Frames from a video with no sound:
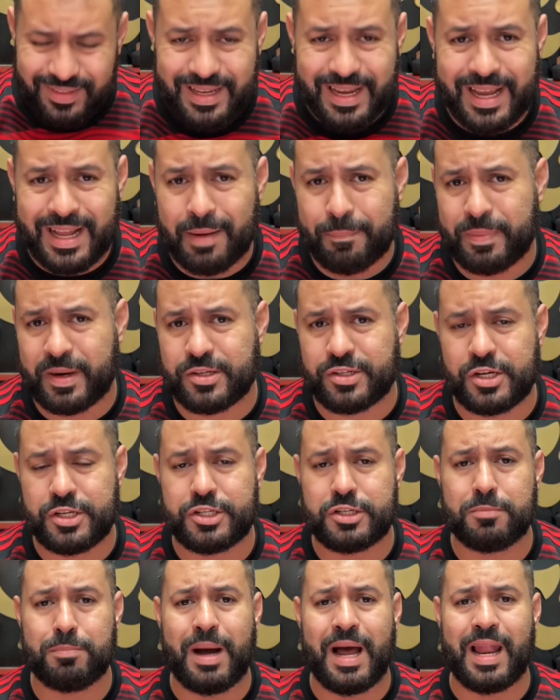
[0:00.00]
era para a
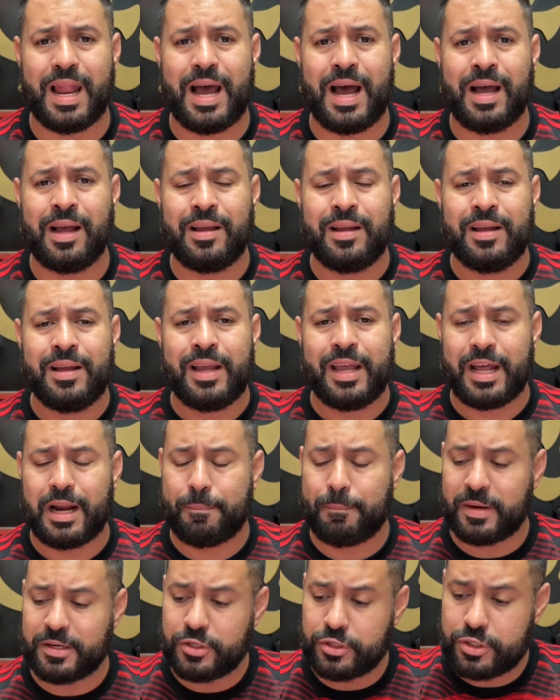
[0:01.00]
gente embalar, era
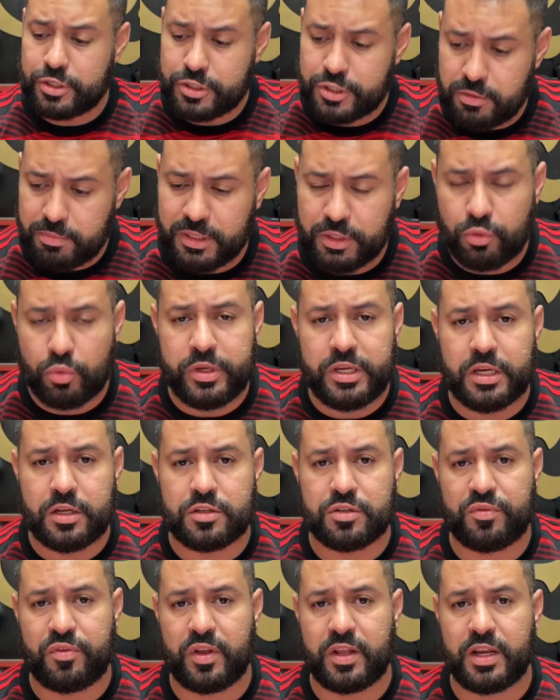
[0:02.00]
para a gente diminuir a
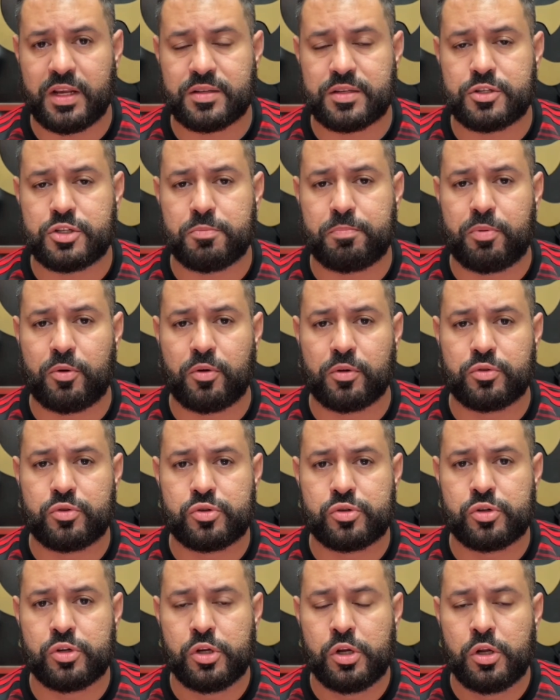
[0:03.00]
diferença de
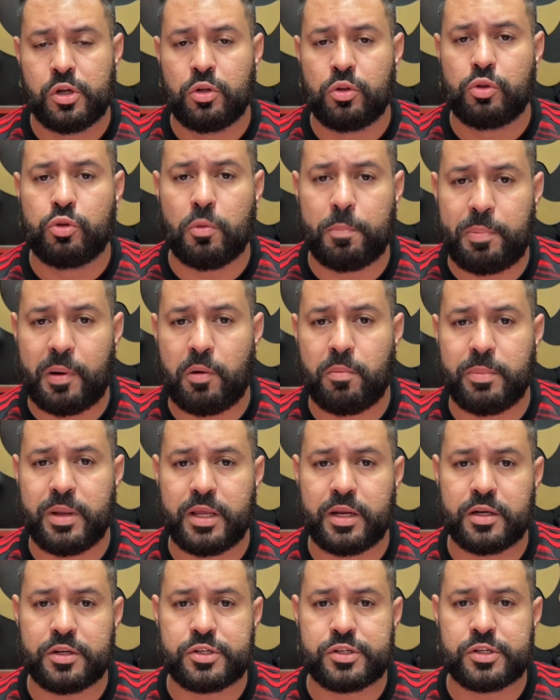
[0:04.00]
pontos do
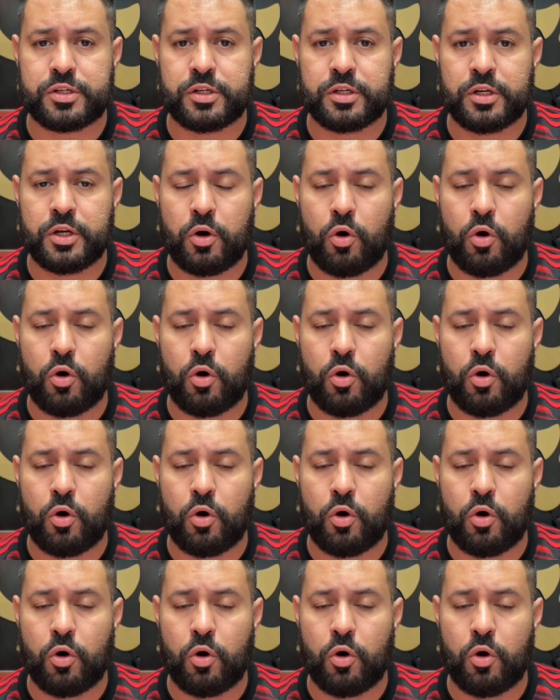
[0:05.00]
Palmeiras.